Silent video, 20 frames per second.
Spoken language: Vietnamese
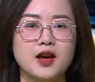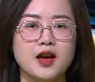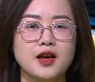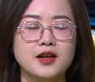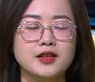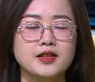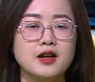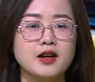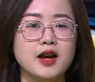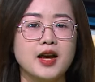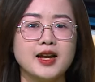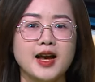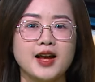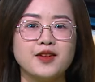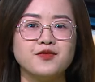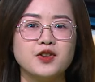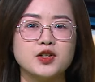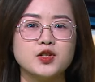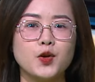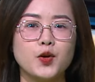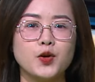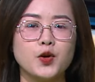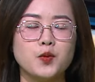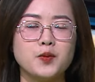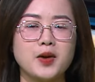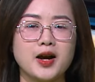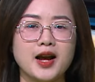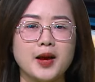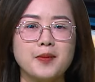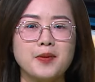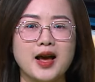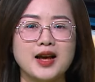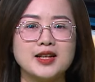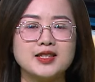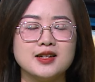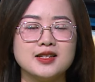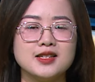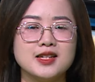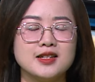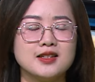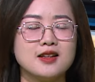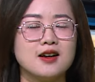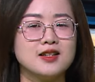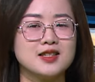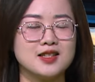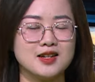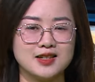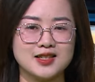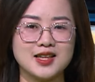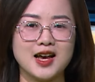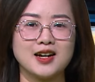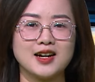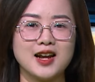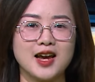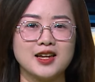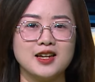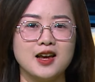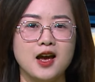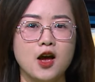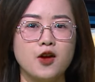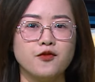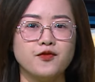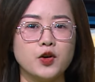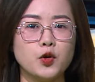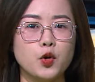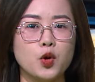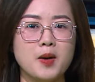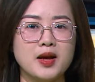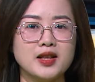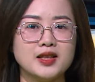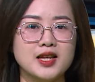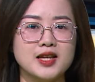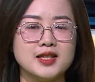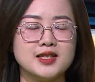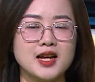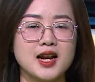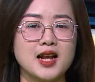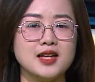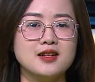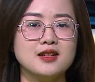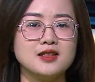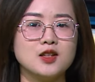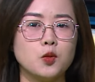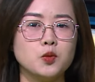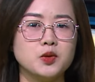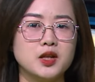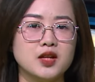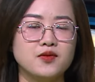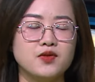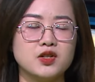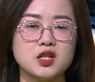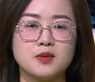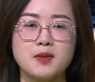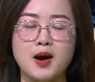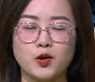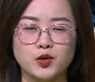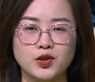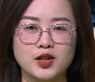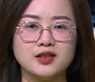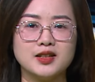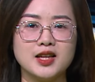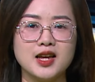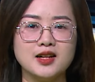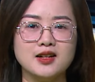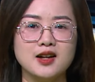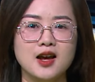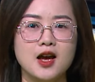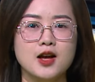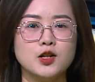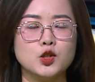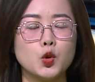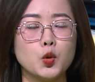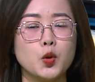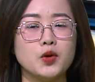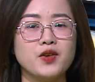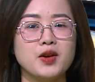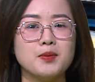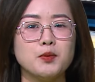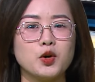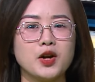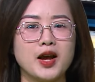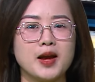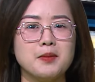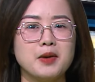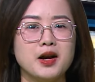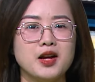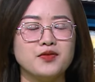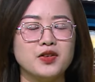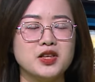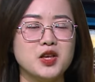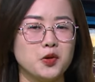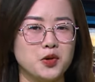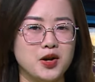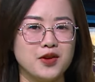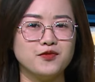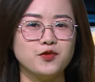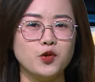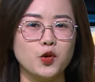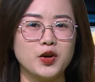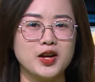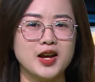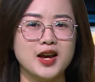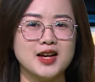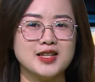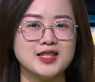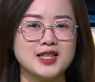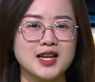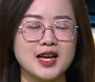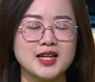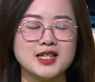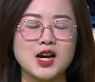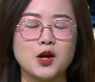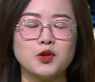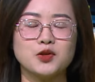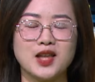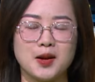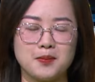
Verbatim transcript: Những hình ảnh vừa rồi cũng đã khép lại chương trình thời sự sáng nay. Phần cuối bản tin sẽ là những thông tin về dự báo thời tiết. Chúc quý vị một ngày mới với nhiều niềm vui. Xin kính chào tạm